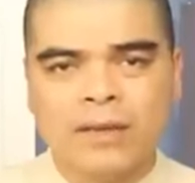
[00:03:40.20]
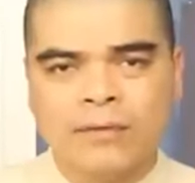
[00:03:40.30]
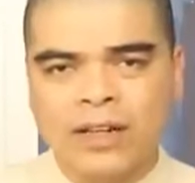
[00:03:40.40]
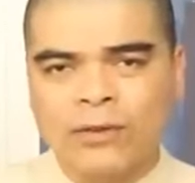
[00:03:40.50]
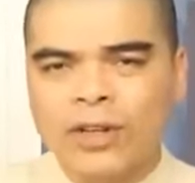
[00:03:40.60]

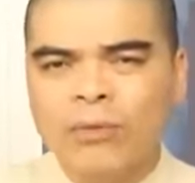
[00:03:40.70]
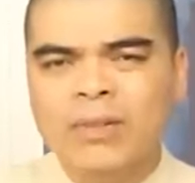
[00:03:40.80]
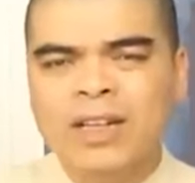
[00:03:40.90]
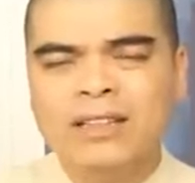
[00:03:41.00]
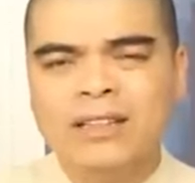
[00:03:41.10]
và cũng không
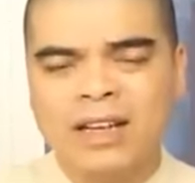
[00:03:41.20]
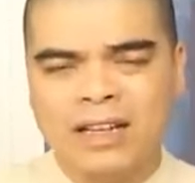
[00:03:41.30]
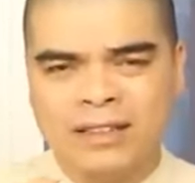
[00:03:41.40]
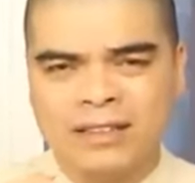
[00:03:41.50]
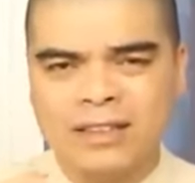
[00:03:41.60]
nên
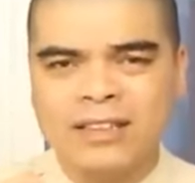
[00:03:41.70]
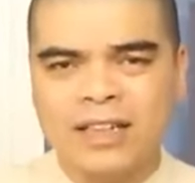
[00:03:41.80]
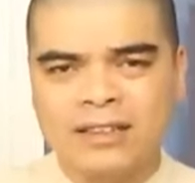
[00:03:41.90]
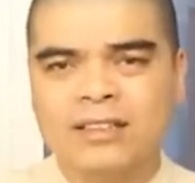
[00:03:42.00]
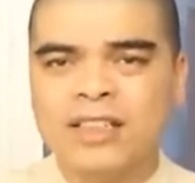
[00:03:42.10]
là tưới
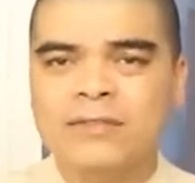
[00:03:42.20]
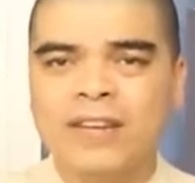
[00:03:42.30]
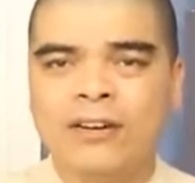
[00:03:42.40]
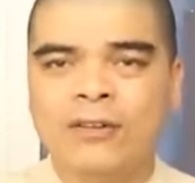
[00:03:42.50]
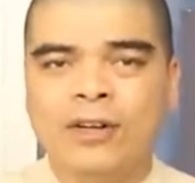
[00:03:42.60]
thẳng trực tiếp
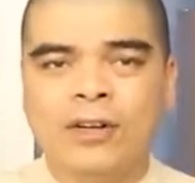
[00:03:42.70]
vào